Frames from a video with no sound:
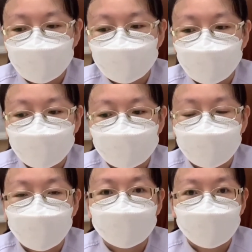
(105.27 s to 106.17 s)
เป็นไตเรื้
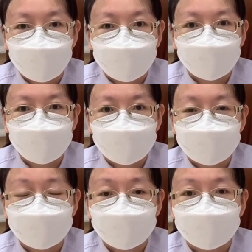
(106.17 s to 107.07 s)
อรังไปแล้ว อัน
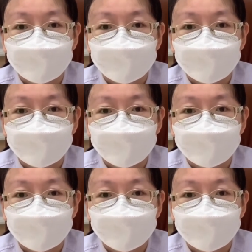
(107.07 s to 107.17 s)
นี้ก็